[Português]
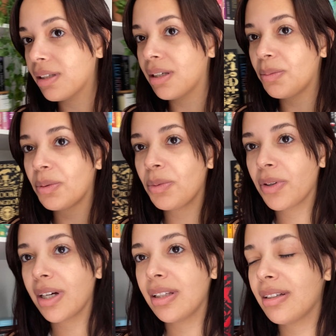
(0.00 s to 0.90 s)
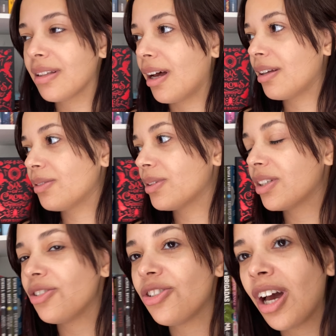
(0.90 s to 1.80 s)
aqui pro meu calendário,
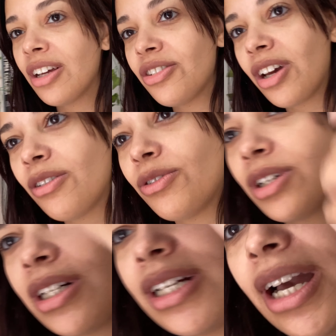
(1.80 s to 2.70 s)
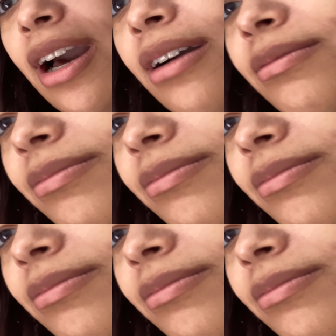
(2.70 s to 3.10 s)
que já já eu vou arrancar.